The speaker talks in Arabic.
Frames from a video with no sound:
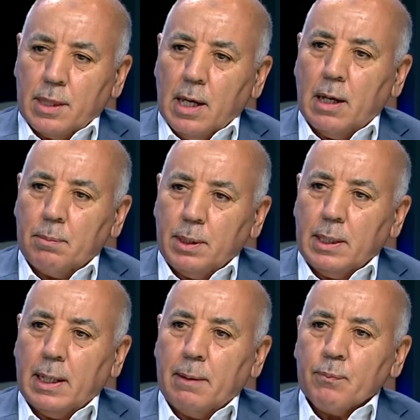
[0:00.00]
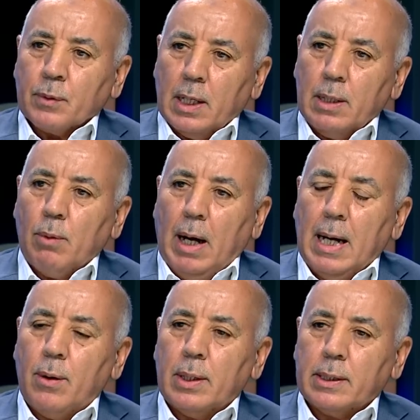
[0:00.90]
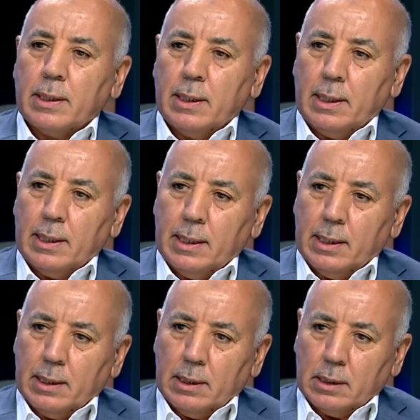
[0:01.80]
ذهبية لمحاولة آه،